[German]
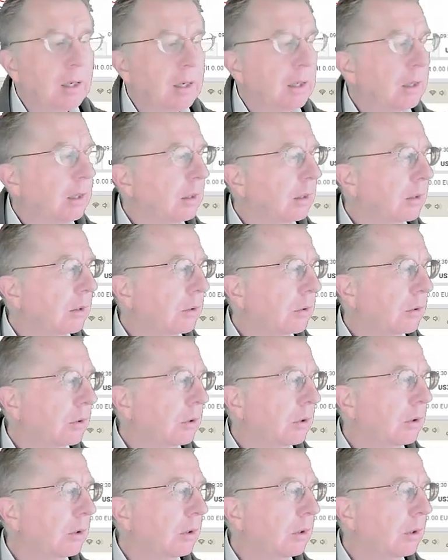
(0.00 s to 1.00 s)
Äh,
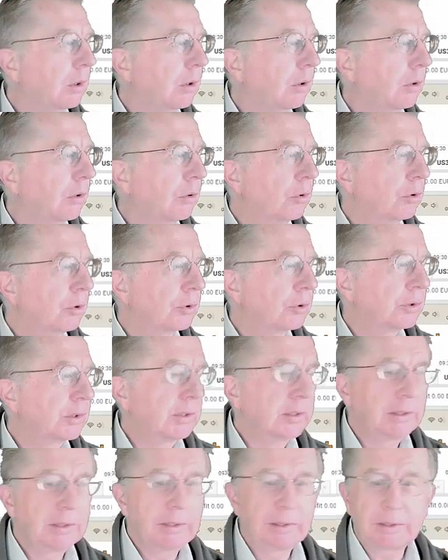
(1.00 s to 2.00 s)
und
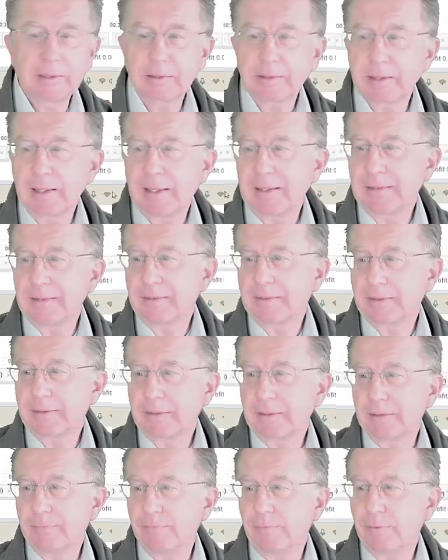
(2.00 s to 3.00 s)
äh, das
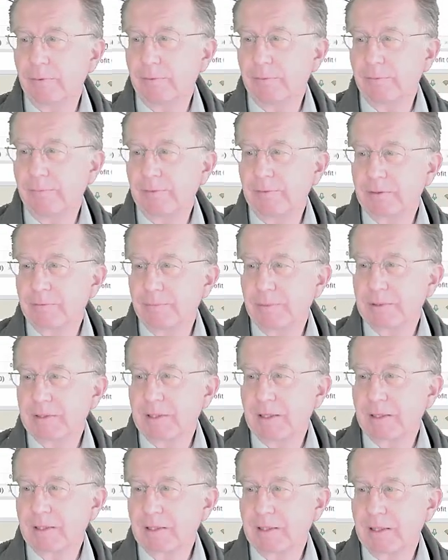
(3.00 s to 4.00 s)
Einzige, wo, was man
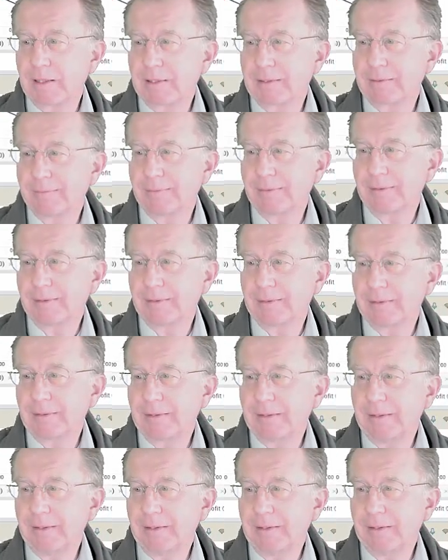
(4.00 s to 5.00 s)
sagen kann, äh,
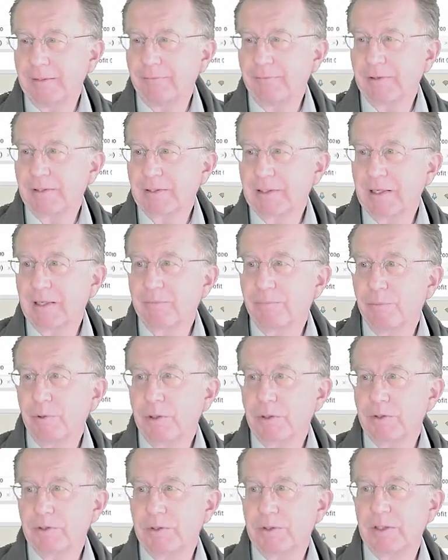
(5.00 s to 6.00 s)
die
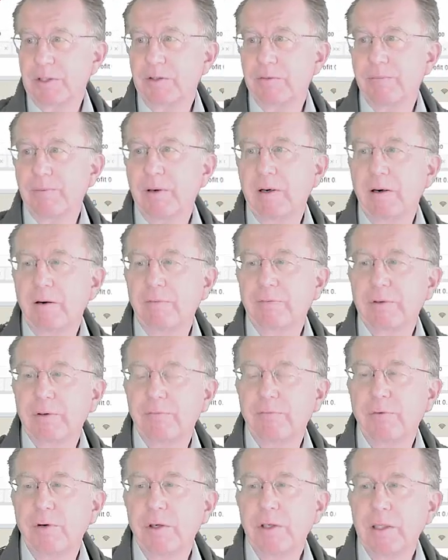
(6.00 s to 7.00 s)
Festlandbörsen sind zwar auf der
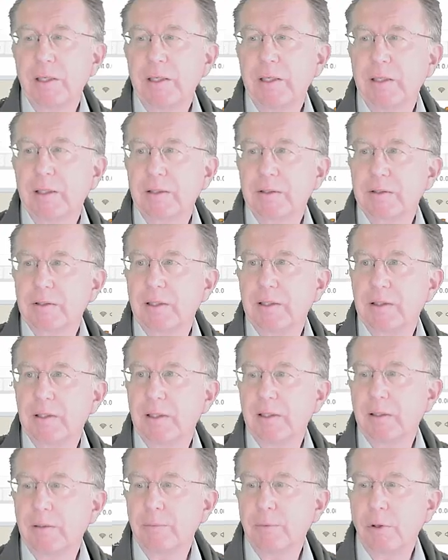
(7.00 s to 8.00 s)
freundlicheren
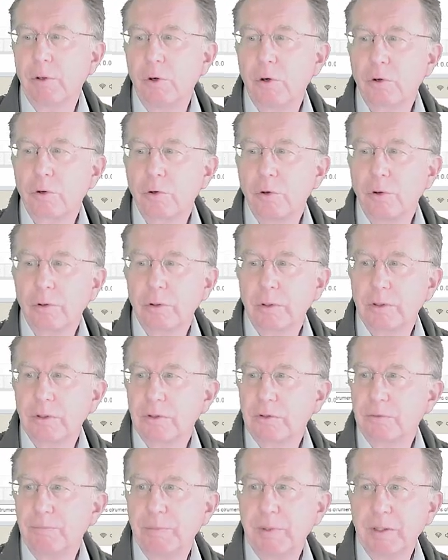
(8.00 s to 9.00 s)
Seite, aber Hongkong
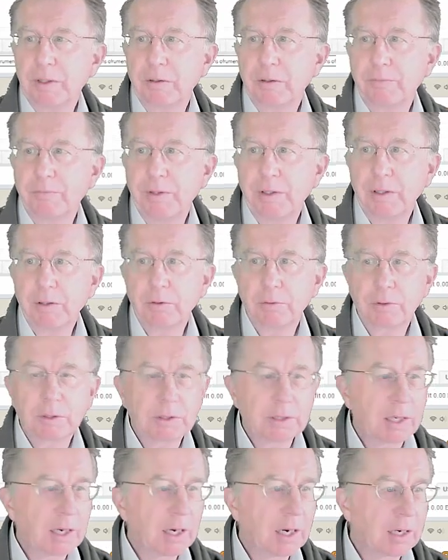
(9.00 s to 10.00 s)
ist mehr oder weniger, oder
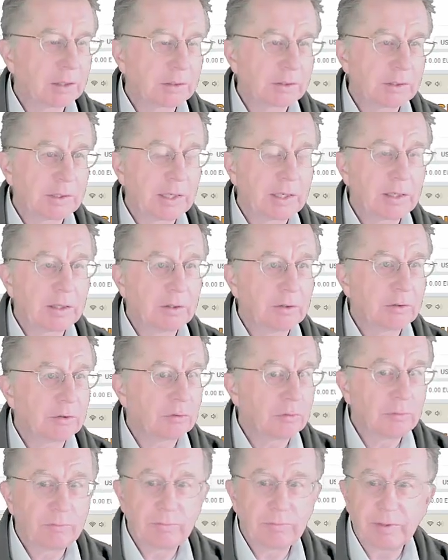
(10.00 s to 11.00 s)
der Hang Seng ist
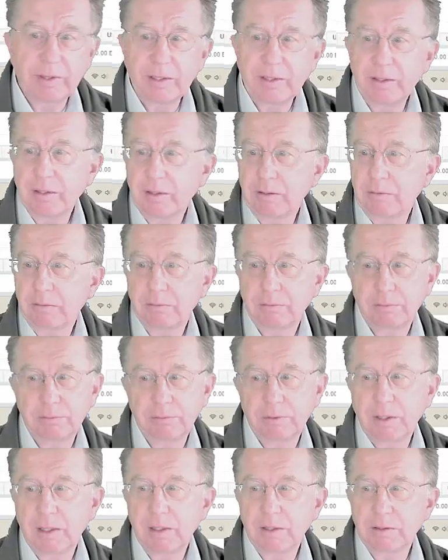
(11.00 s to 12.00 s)
unverändert, also
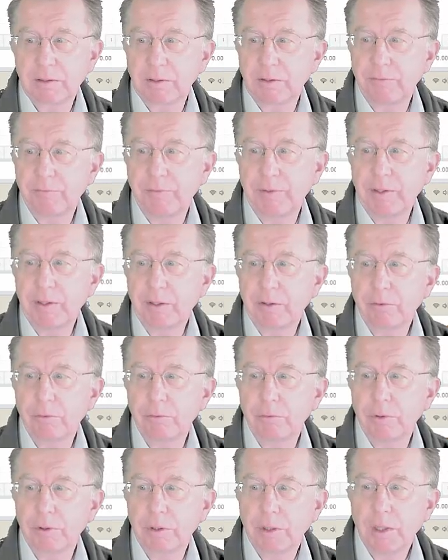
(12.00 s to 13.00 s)
da hat sich wenig
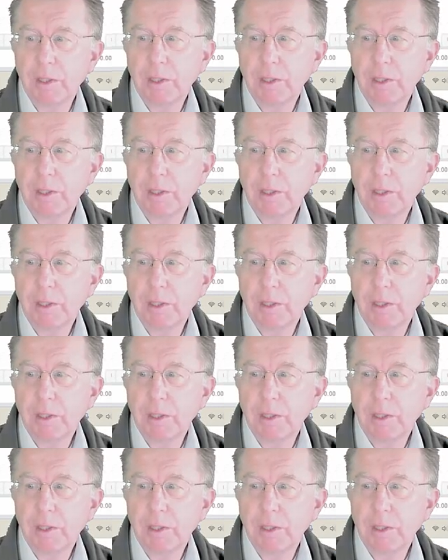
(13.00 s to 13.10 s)
gerührt.